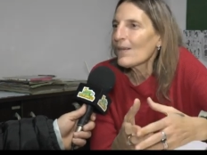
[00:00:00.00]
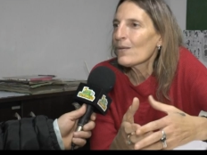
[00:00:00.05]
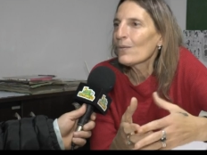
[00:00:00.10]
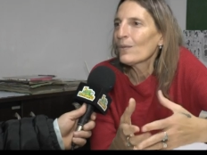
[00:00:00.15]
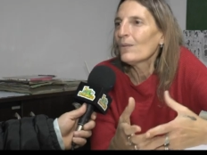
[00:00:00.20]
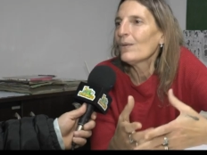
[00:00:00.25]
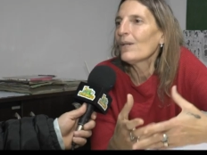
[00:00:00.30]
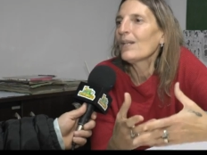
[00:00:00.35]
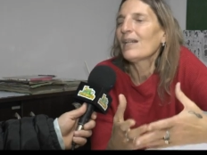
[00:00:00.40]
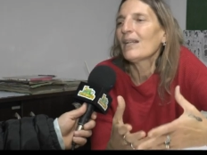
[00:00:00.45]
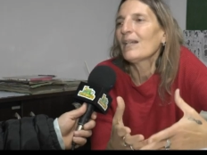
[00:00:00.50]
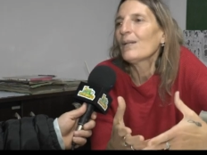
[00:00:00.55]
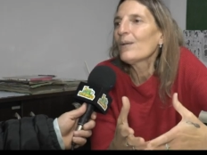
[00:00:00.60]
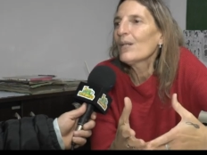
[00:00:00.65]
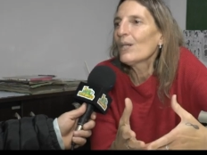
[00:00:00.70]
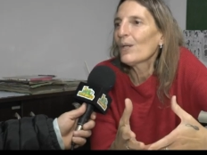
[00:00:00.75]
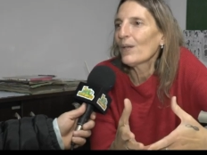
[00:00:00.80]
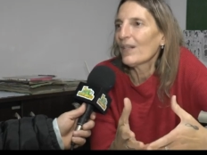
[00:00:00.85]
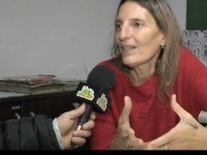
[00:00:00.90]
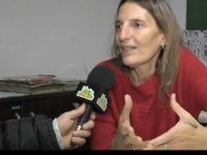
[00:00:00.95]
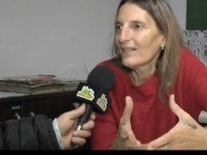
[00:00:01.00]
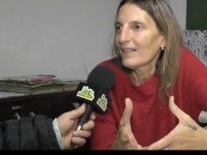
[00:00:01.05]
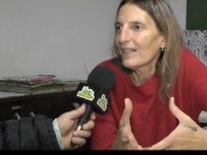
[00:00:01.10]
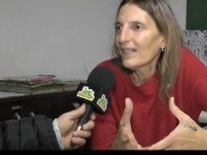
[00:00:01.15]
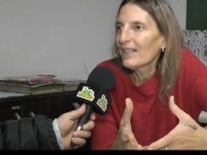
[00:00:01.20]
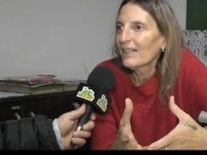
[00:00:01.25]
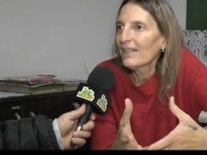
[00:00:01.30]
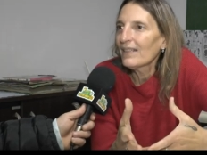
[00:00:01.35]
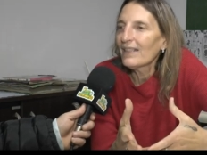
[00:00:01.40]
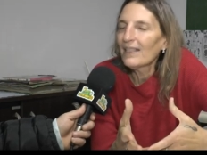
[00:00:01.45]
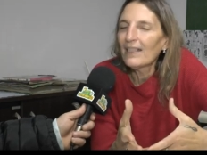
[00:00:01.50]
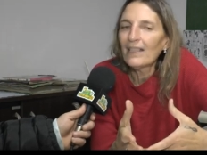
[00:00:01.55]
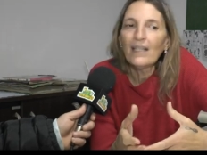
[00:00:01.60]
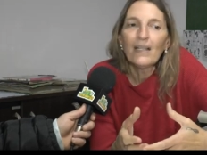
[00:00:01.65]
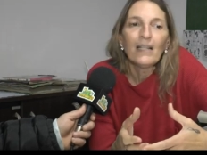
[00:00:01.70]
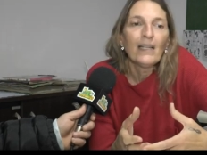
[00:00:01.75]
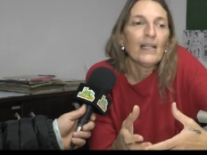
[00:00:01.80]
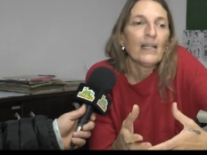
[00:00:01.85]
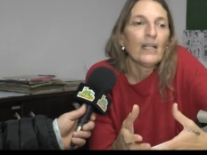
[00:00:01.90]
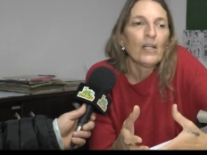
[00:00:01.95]
Uno escribe lo que siente,
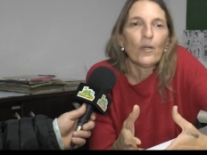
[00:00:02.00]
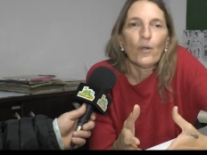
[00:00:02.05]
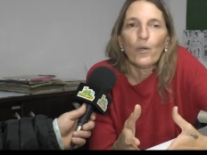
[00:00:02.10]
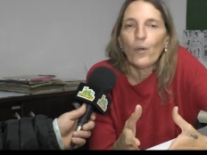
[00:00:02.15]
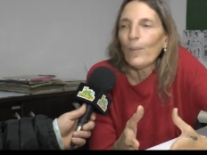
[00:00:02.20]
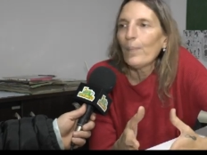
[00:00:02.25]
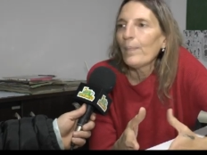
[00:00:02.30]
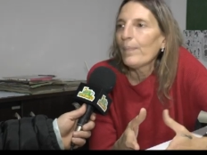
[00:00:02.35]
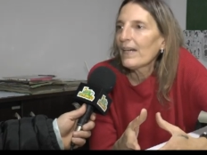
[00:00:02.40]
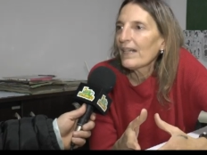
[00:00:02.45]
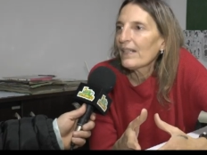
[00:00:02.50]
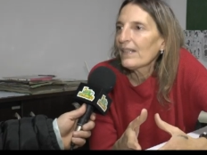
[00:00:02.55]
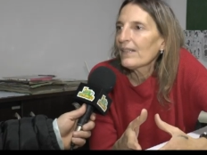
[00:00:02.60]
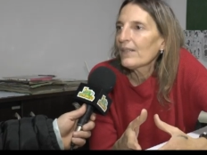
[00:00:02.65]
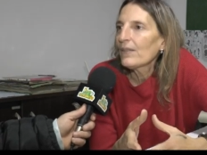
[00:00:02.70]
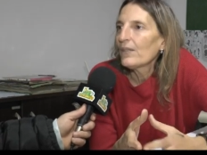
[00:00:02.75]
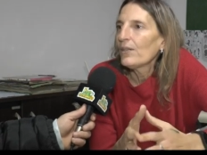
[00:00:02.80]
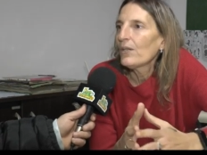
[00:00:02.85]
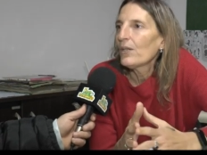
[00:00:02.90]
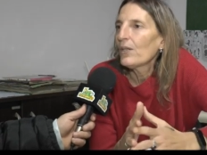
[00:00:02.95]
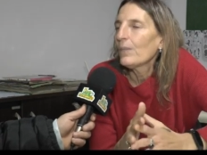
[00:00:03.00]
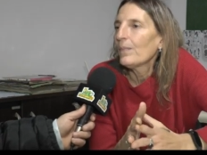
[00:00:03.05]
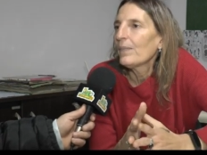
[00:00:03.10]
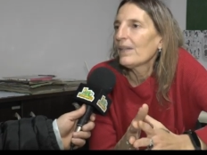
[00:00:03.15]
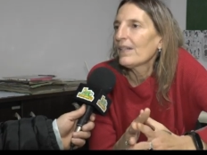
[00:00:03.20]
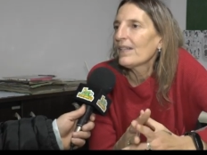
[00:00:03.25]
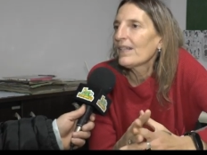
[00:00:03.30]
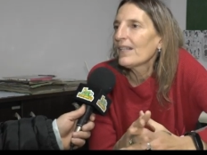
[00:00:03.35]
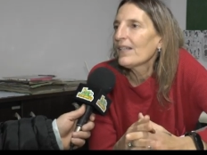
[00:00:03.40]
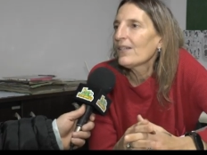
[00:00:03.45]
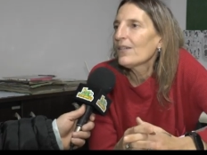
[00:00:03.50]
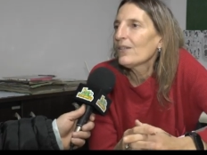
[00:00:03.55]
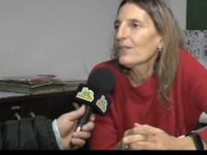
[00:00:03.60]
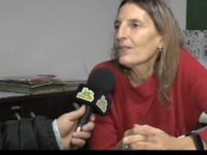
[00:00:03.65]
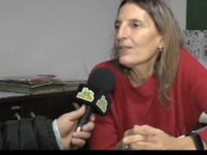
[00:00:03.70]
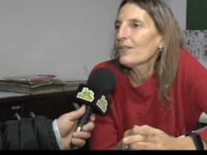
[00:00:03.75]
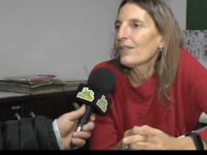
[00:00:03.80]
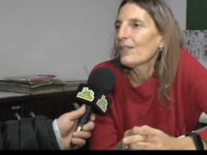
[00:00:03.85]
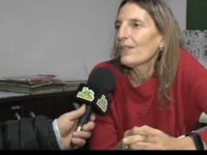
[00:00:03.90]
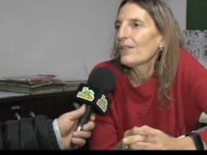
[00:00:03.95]
lo comparte con los
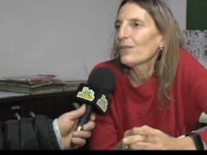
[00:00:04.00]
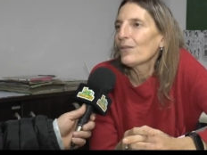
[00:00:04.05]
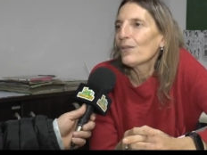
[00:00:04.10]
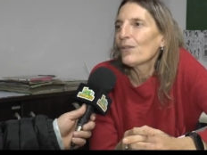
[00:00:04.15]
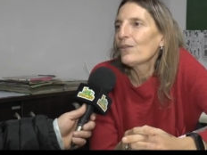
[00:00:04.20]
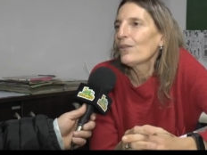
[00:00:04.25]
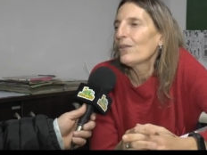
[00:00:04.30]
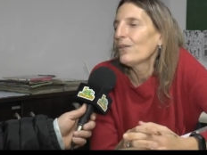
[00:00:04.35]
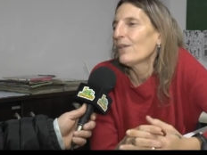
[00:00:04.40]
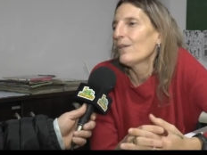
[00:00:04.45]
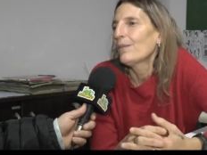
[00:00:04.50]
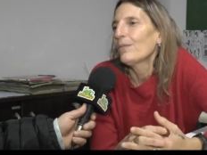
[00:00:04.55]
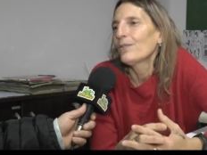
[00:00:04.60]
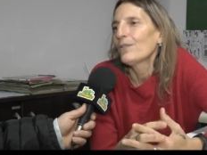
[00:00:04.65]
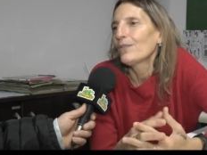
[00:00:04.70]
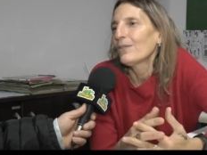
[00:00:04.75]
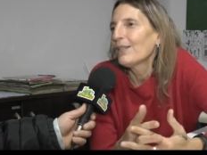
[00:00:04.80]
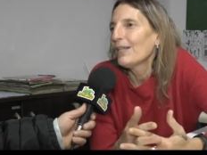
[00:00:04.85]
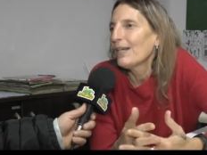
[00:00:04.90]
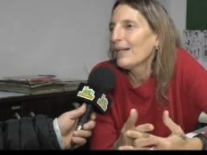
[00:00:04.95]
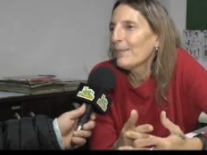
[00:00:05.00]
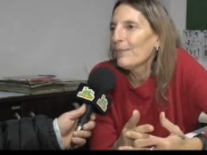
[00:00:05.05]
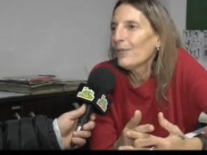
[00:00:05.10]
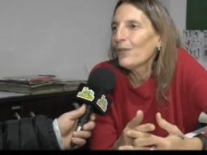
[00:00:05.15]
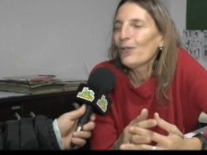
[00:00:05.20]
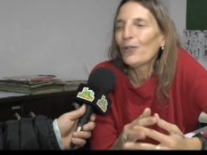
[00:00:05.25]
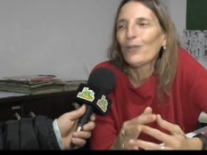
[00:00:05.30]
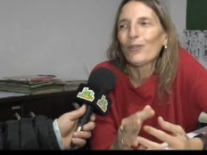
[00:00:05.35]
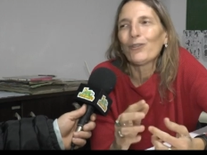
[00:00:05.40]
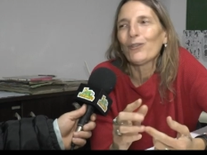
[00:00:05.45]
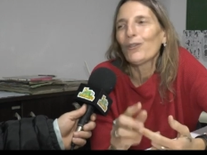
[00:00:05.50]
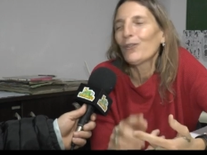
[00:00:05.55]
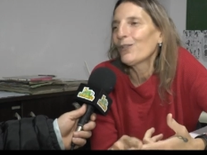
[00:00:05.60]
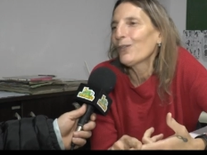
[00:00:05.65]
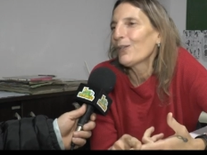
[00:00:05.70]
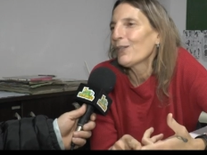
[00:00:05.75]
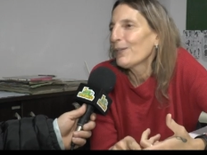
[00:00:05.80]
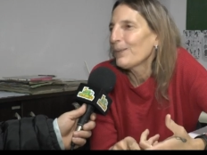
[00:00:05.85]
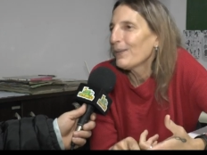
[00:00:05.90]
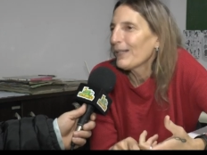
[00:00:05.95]
compañeros y todos nos emocionamos o todos
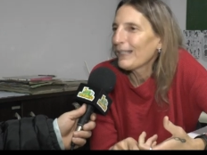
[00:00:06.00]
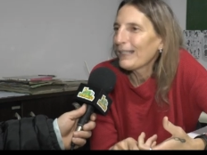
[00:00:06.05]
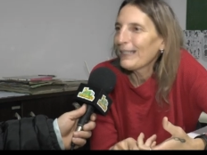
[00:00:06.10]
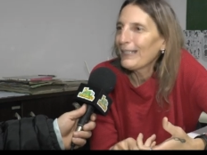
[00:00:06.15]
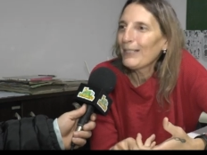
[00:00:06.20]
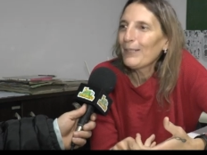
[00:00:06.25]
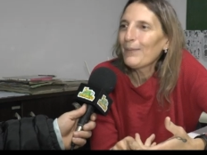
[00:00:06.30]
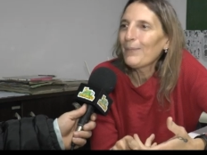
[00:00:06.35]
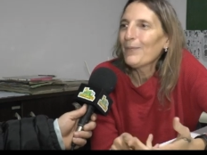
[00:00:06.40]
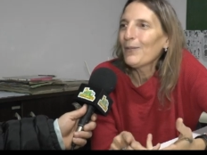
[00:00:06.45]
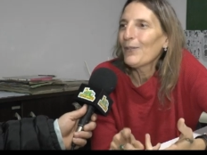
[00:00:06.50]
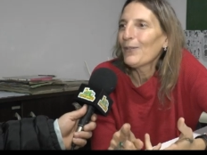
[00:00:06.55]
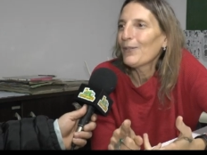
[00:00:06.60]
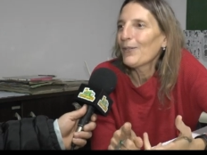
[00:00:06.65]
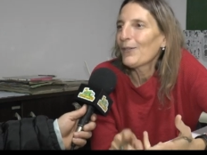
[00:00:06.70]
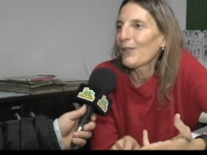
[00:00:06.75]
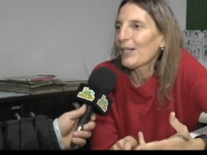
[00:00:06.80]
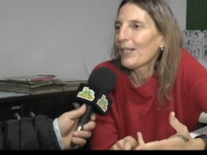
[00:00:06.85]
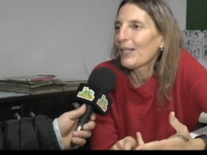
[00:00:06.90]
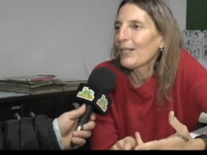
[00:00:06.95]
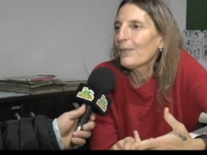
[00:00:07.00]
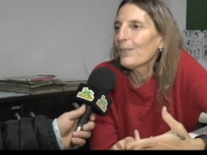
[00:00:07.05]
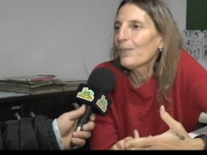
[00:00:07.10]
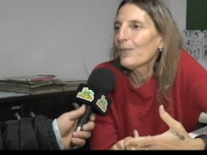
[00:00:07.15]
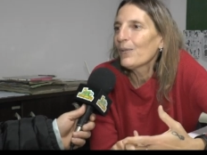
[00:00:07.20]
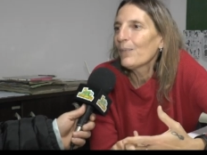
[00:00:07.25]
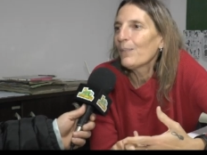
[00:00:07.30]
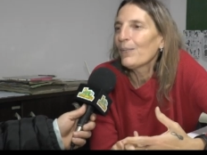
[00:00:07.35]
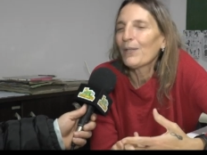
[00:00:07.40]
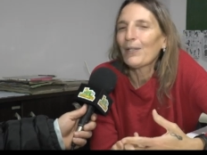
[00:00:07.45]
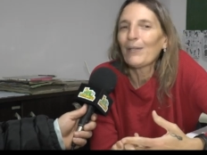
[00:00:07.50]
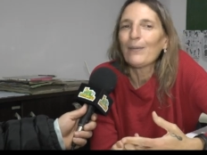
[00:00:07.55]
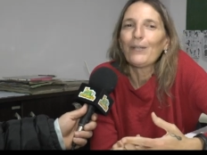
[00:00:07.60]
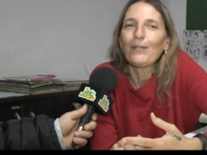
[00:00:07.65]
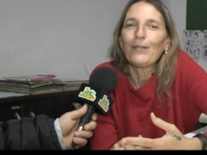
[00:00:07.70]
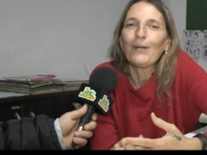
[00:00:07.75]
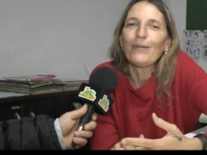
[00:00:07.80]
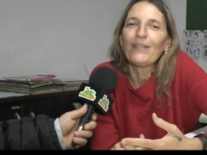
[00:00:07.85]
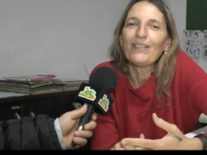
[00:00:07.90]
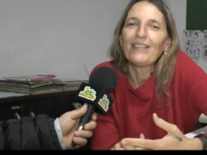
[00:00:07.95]
nos divertimos o nos reímos, porque
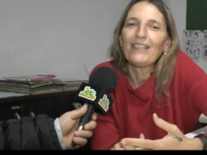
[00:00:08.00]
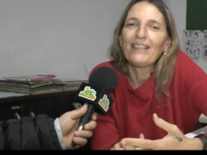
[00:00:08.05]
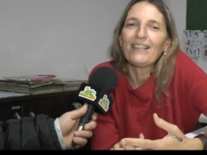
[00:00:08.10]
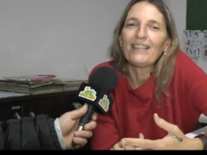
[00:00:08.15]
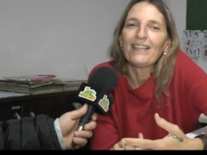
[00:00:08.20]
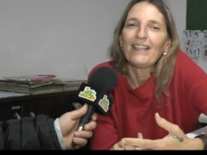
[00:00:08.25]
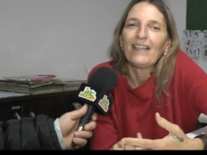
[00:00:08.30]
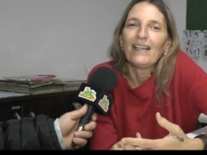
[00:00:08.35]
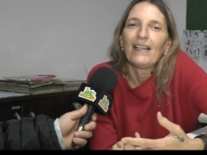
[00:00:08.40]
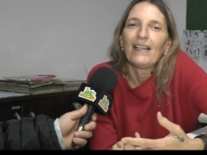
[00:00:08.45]
bueno, a veces